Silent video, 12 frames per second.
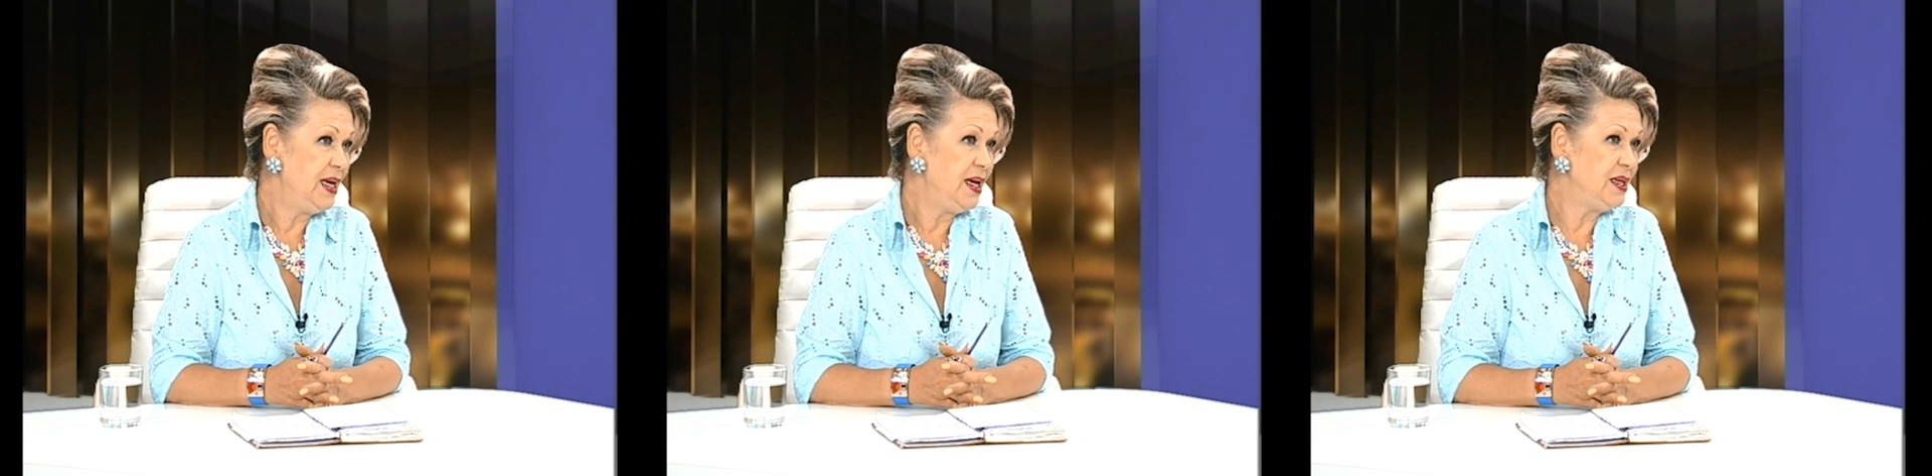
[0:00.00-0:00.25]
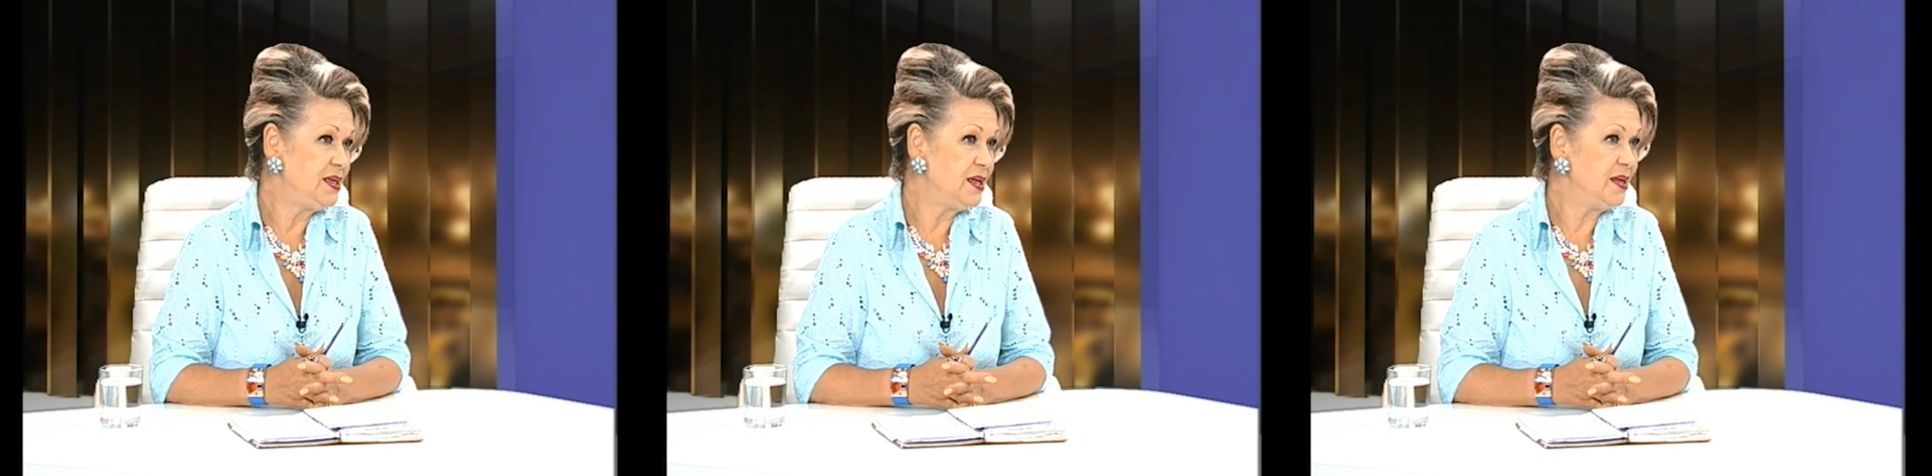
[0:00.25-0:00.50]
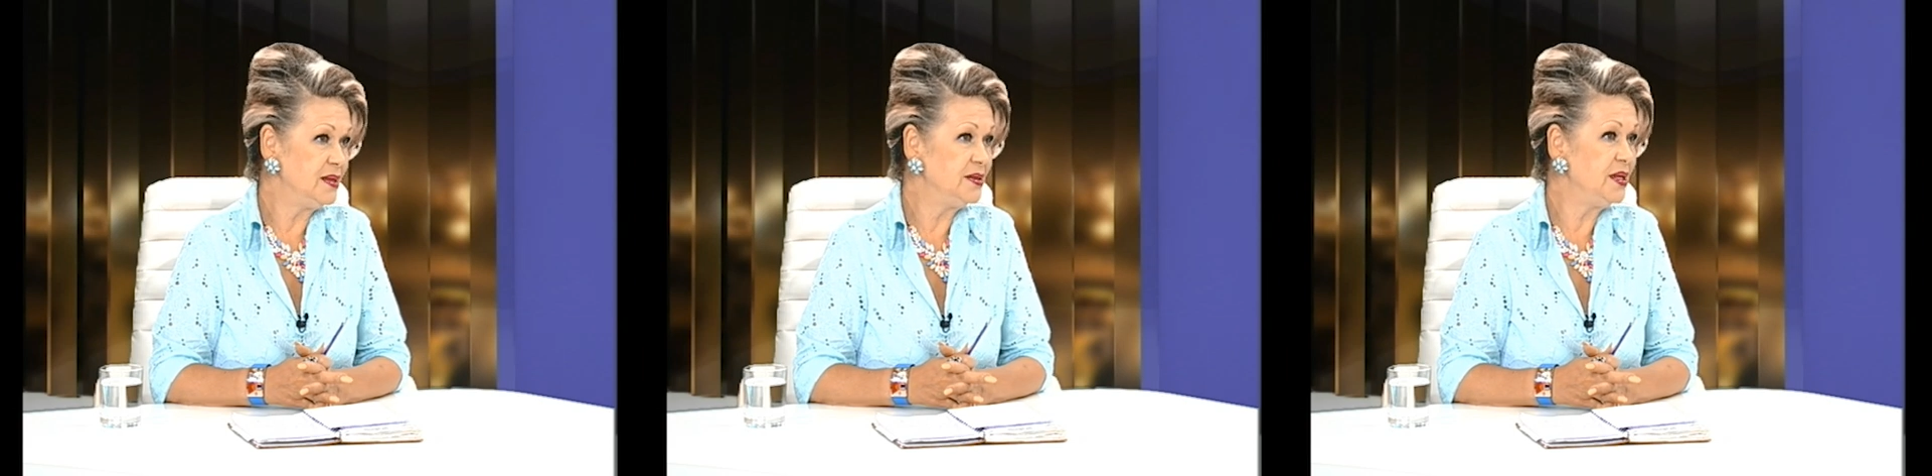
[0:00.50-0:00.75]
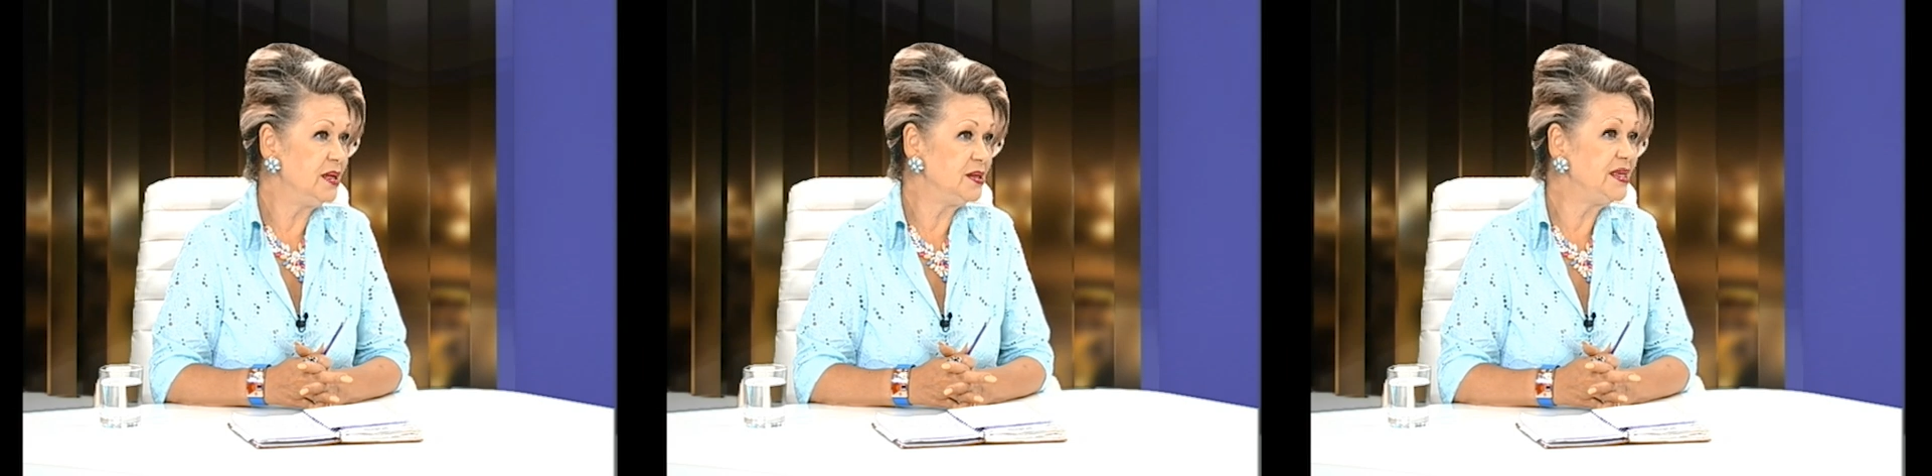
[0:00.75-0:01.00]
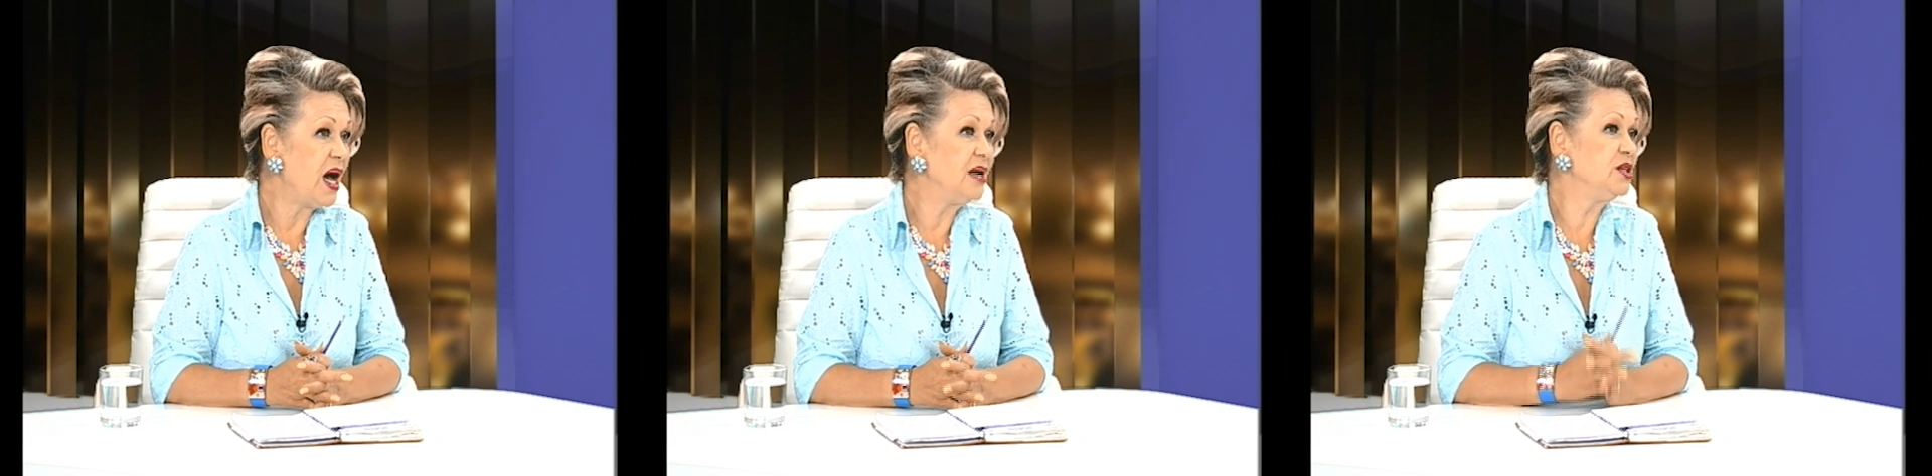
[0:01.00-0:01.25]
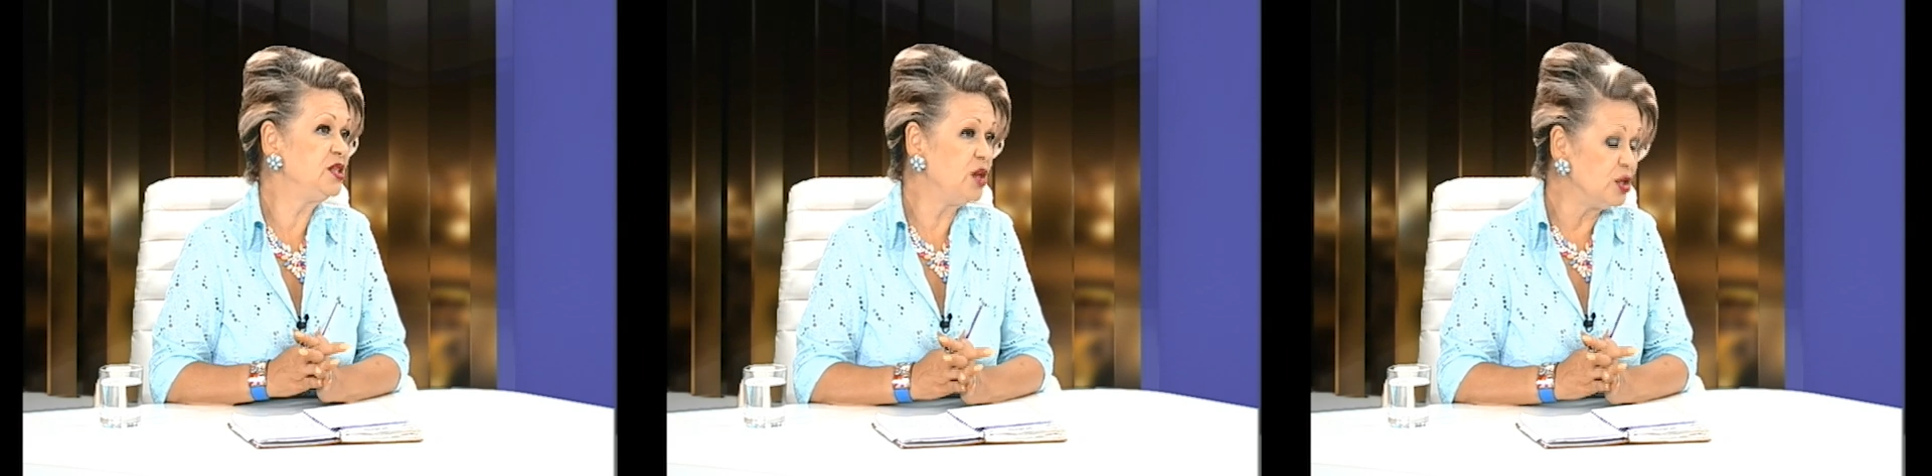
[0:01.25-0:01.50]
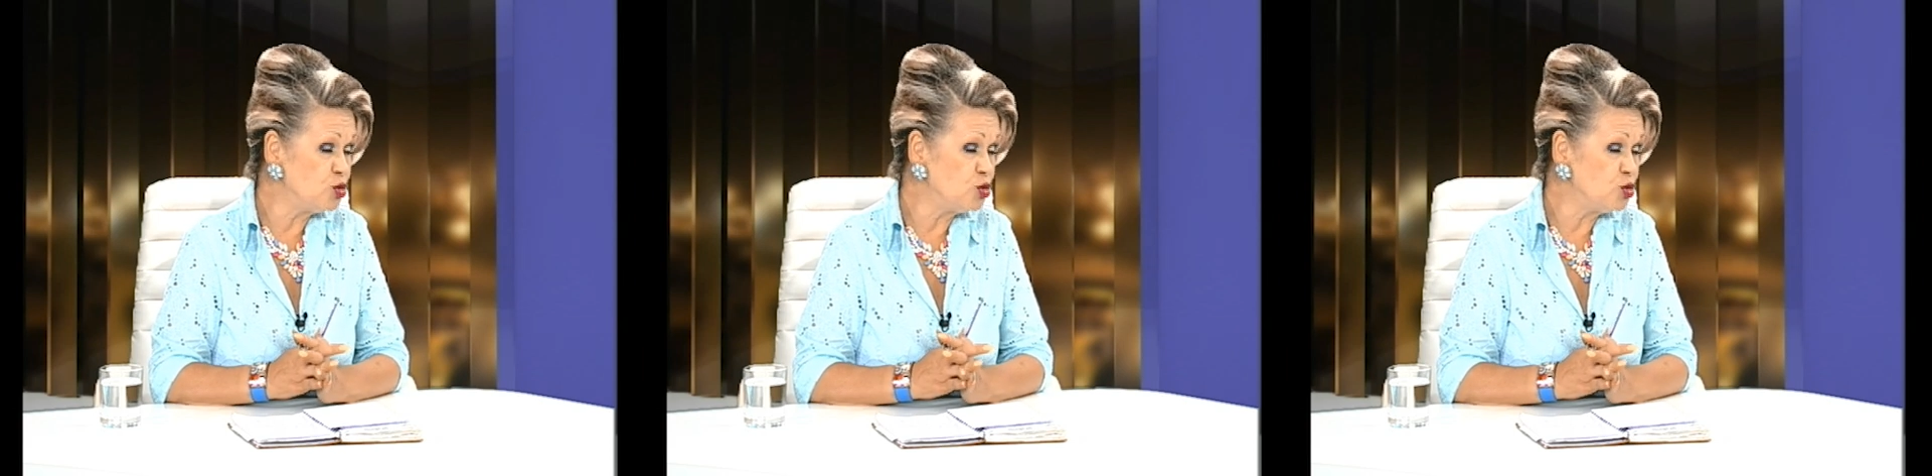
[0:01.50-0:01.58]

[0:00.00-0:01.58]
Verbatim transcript: это та,